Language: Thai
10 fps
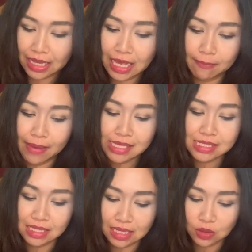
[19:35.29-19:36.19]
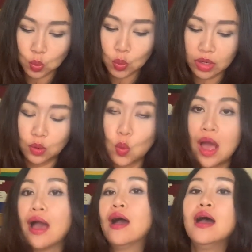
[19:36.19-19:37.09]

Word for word: นะคะเมษสิงห์ธนูหรือว่า